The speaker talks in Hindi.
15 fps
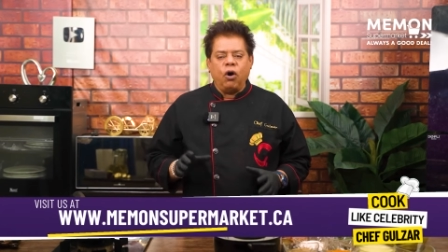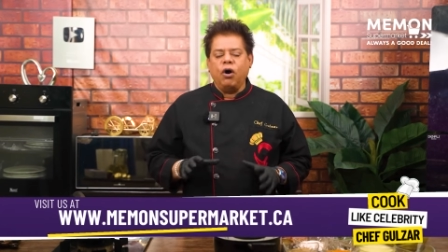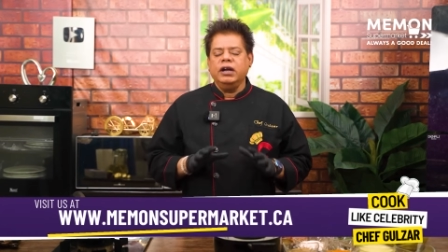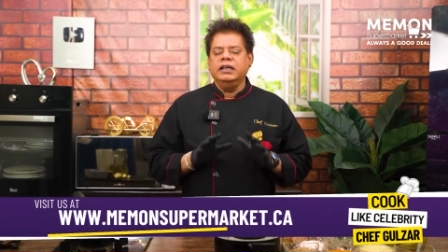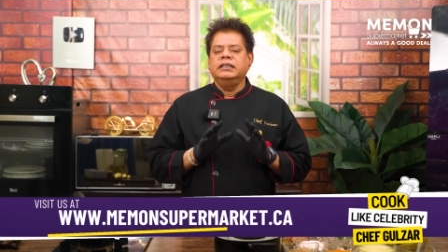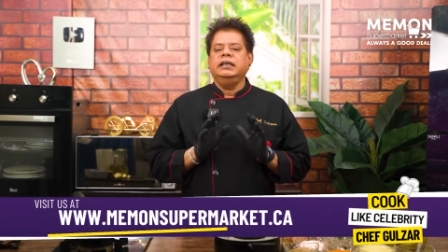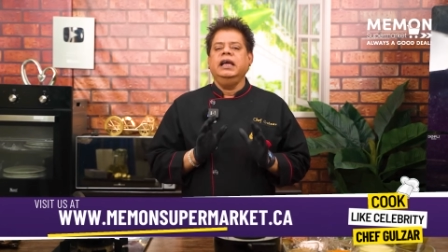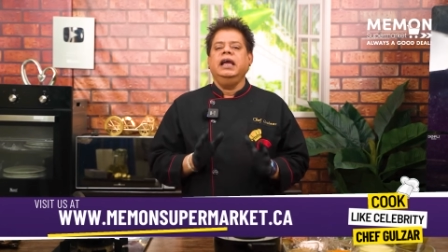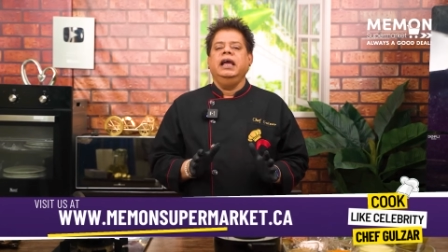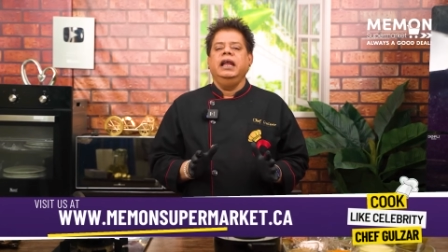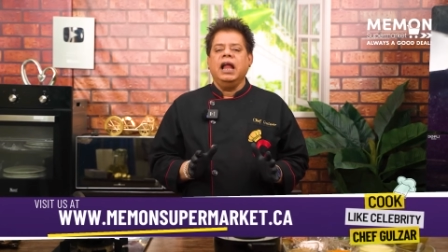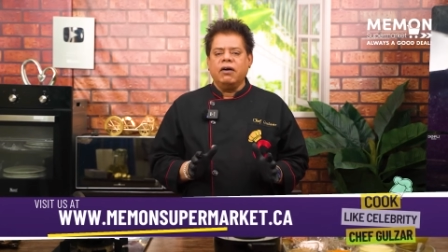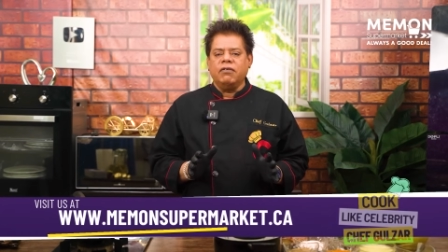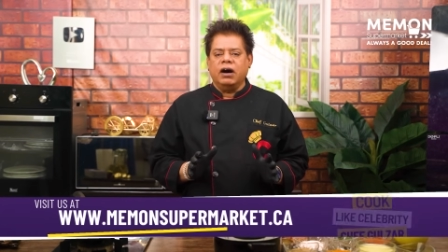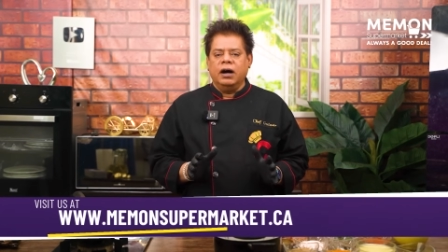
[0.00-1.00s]
और इसके
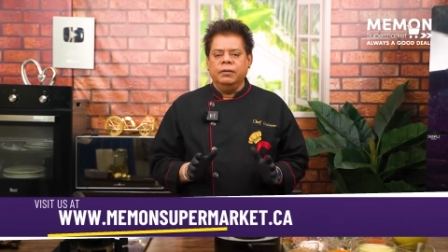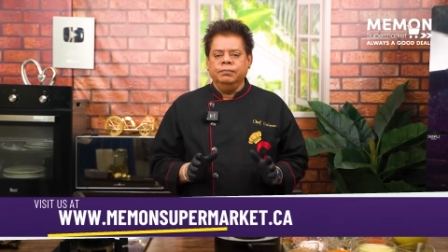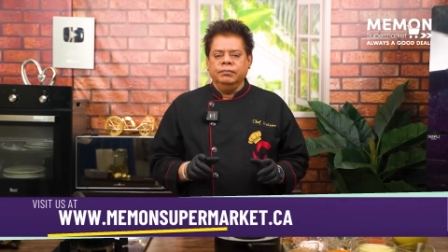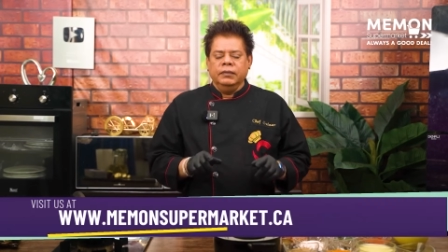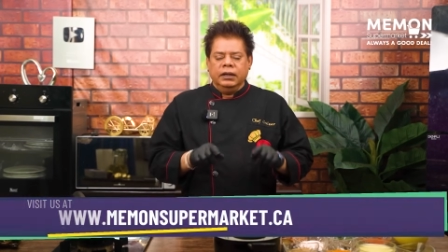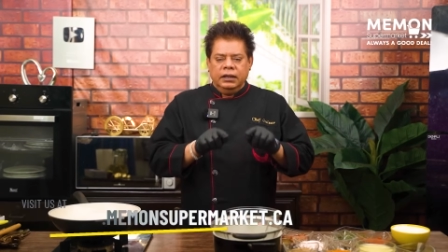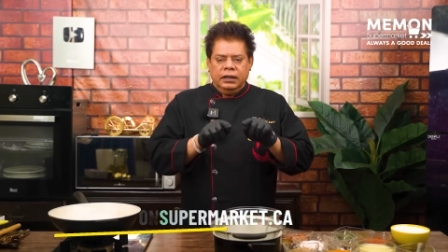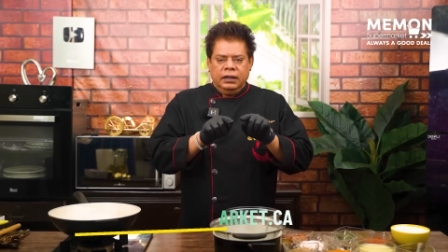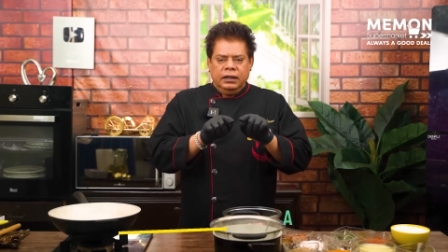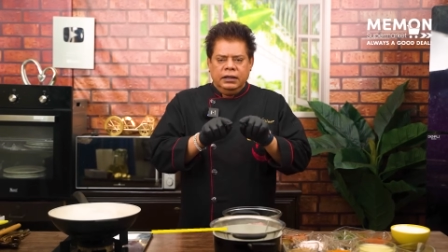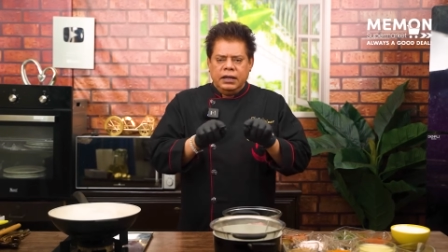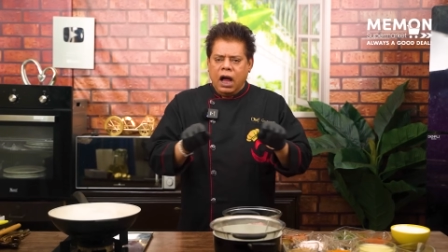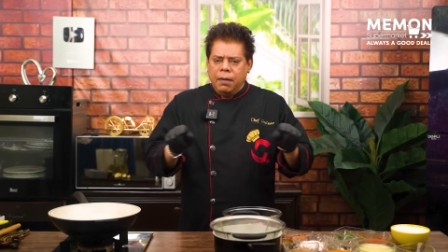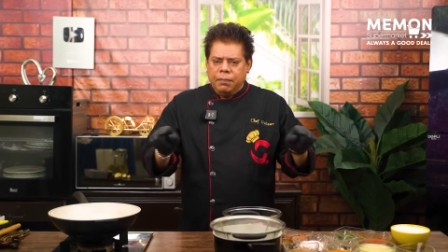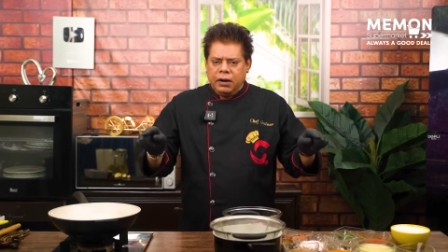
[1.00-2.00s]
अलावा
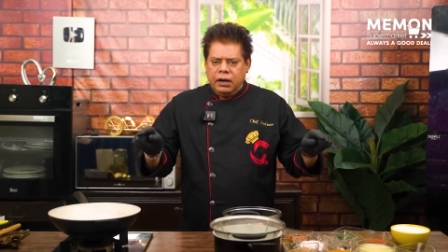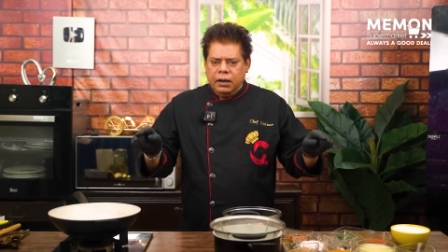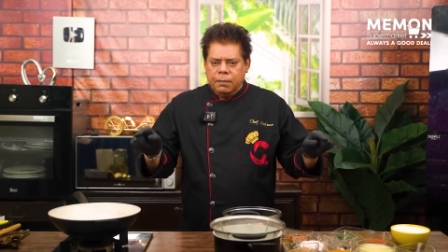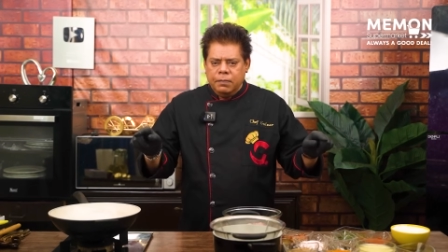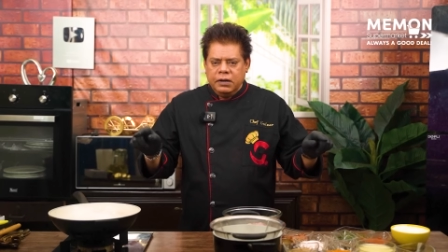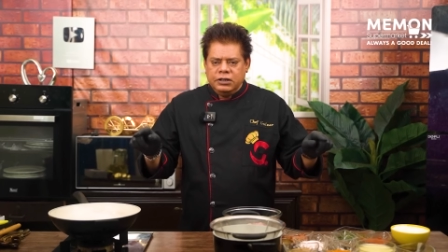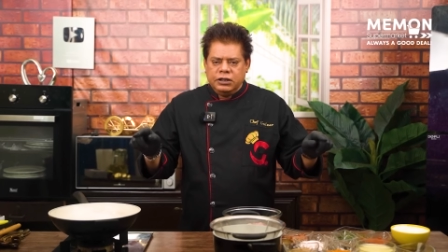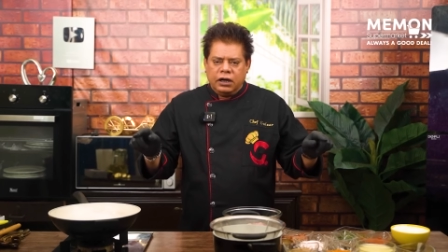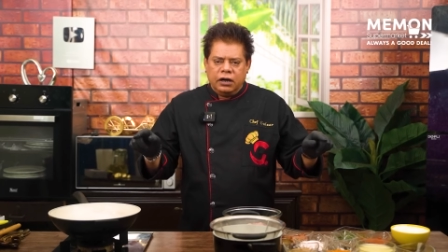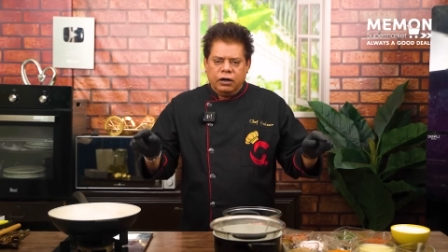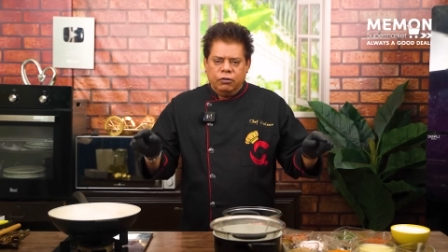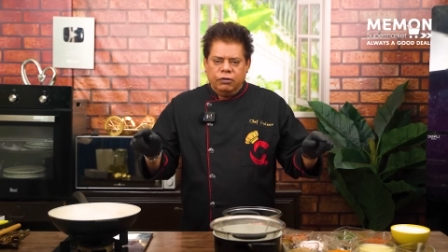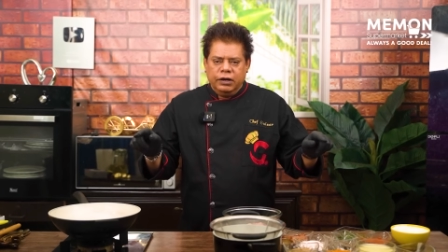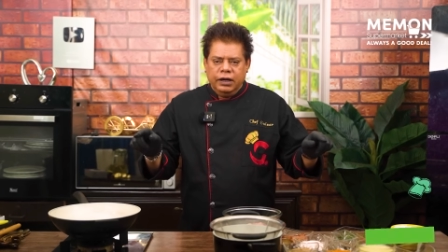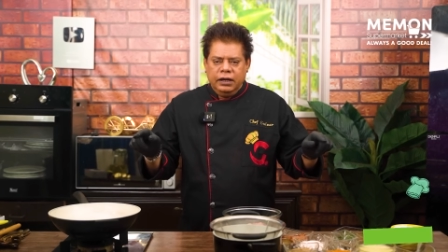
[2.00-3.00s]
यहाँ पर नंबर चल
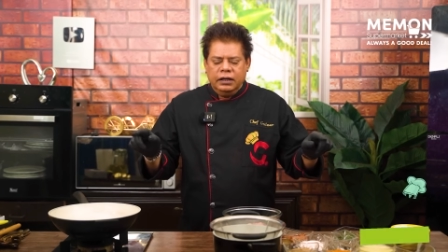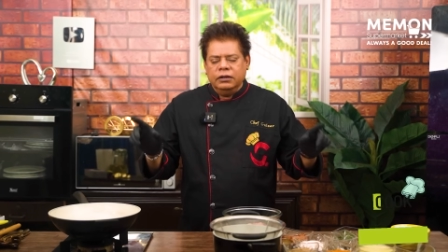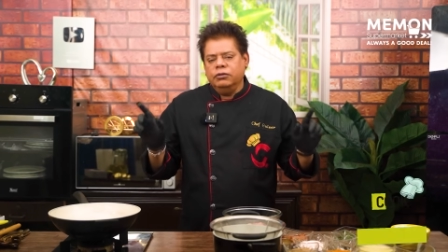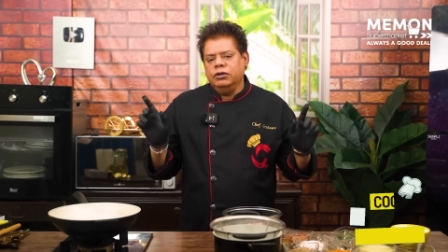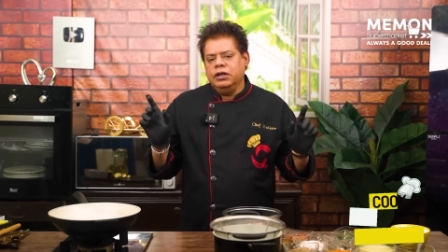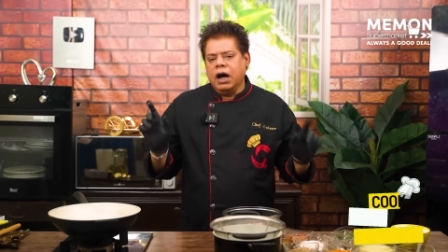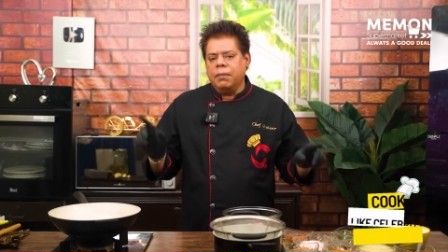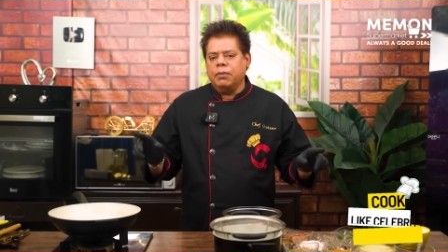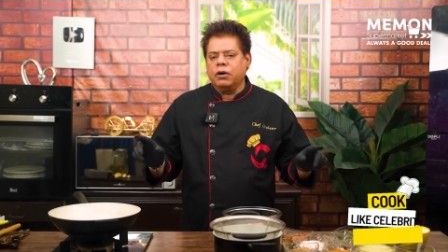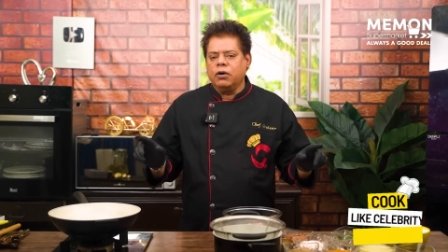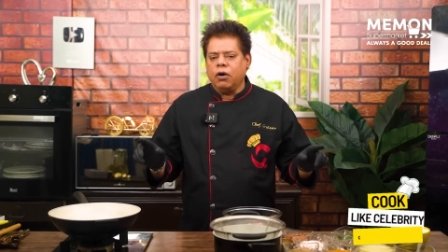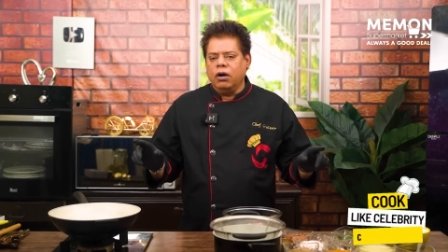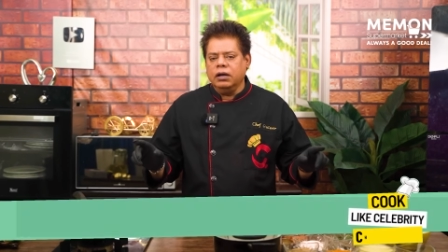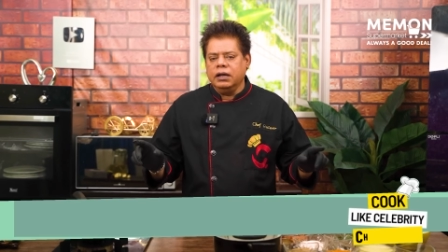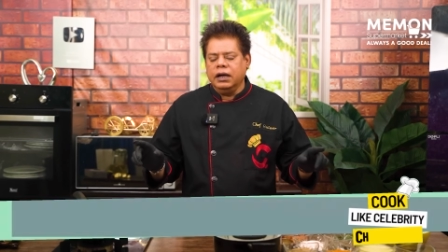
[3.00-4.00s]
रहे होंगे तो यहाँ पर
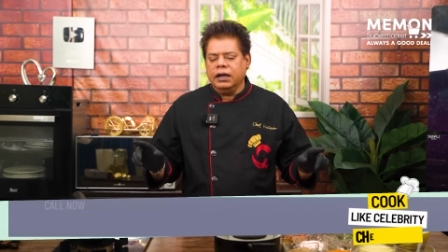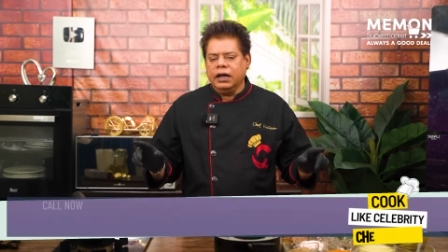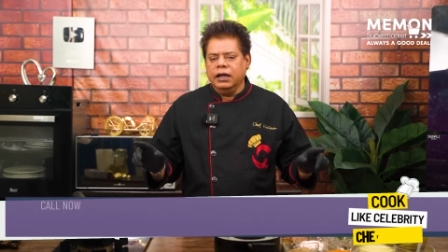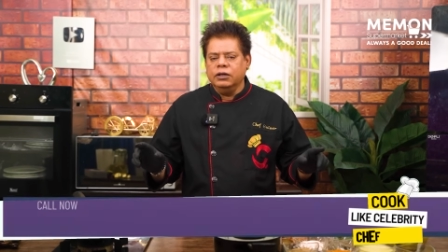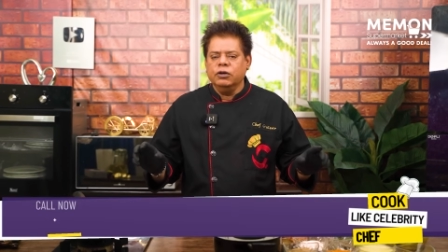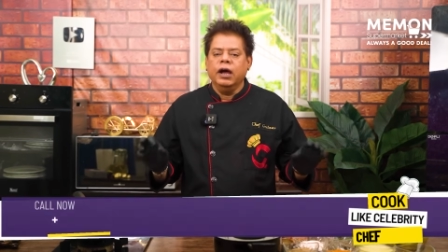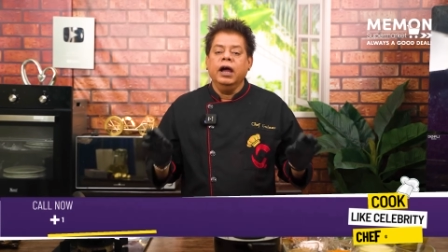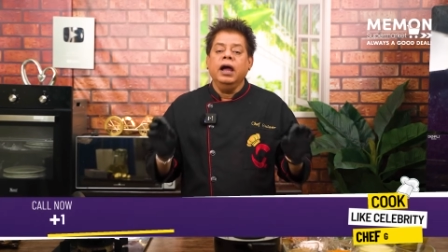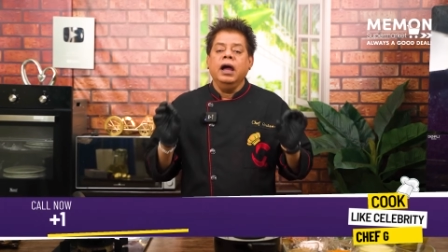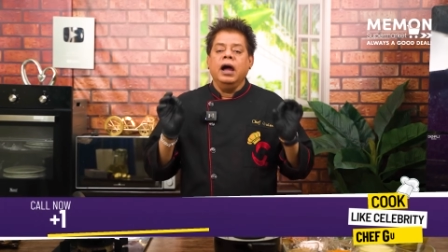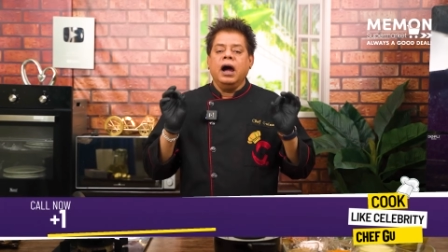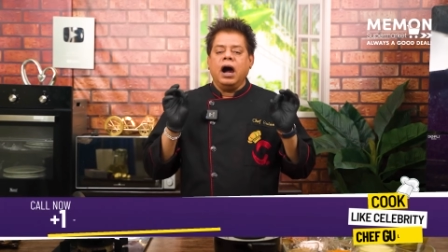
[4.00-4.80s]
कॉल करके जो है